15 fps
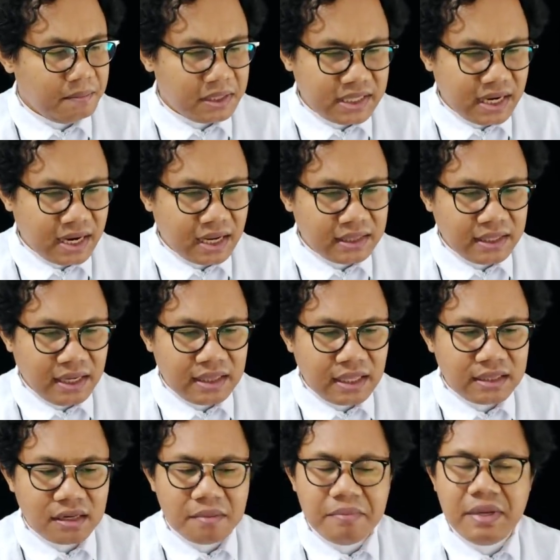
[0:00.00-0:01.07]
Masyarakat
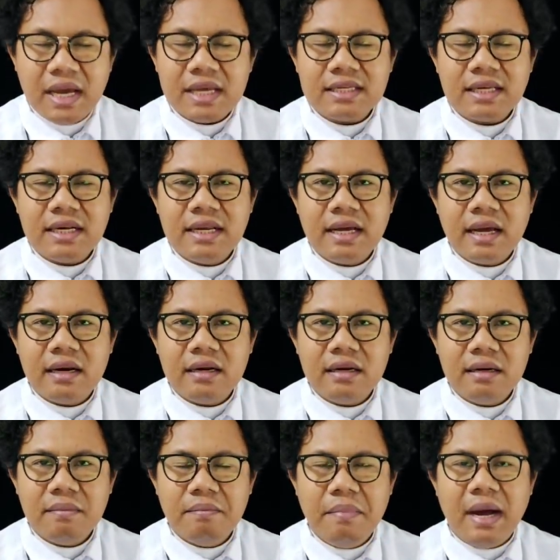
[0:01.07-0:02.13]
kita terbiasa dengan